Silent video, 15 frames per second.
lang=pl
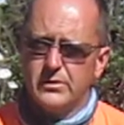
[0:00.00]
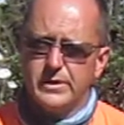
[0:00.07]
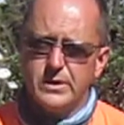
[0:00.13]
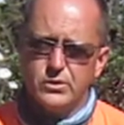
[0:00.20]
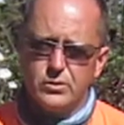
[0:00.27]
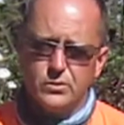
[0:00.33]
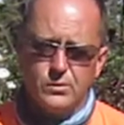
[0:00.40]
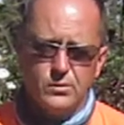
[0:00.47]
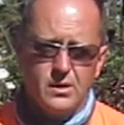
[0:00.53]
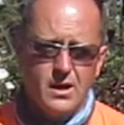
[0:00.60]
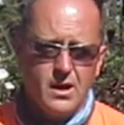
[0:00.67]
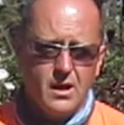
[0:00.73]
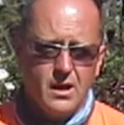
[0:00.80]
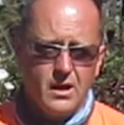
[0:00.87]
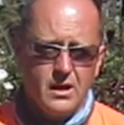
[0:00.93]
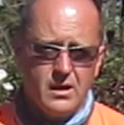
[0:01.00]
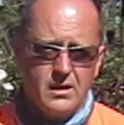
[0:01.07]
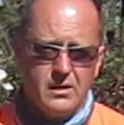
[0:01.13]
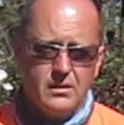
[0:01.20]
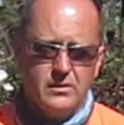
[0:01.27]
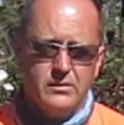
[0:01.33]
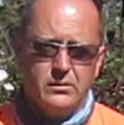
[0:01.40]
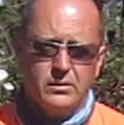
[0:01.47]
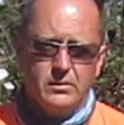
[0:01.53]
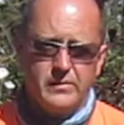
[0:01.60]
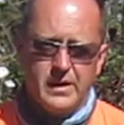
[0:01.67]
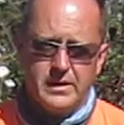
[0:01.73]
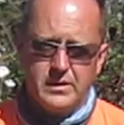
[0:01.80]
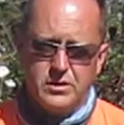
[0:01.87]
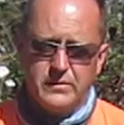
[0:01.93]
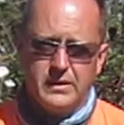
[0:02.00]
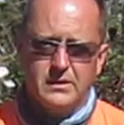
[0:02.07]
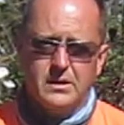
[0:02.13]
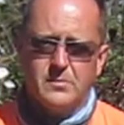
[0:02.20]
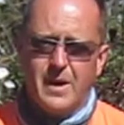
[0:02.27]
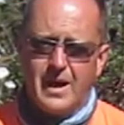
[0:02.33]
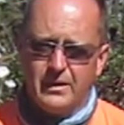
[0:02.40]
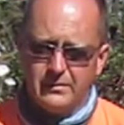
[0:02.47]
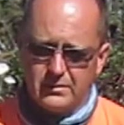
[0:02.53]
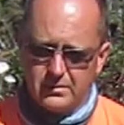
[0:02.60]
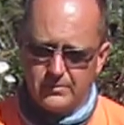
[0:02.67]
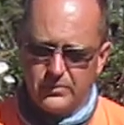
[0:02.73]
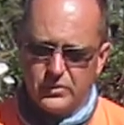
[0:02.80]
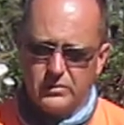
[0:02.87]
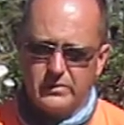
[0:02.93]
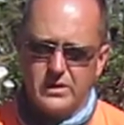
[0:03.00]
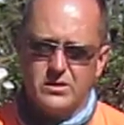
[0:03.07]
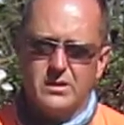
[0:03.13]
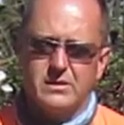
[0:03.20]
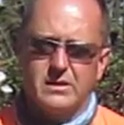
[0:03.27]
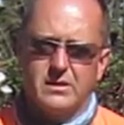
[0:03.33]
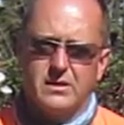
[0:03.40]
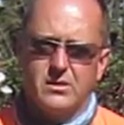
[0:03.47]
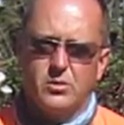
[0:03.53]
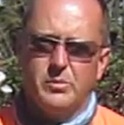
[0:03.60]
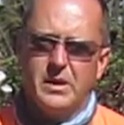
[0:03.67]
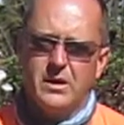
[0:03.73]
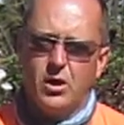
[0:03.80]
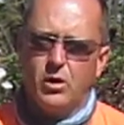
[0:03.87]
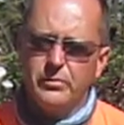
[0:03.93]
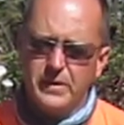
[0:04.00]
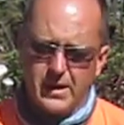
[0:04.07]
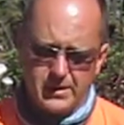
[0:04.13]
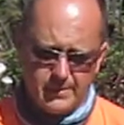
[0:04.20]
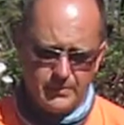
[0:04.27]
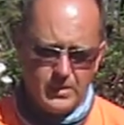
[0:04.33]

ryżu, e, intonowanie świętych mantr. To właśnie jest takie robienie ofiar,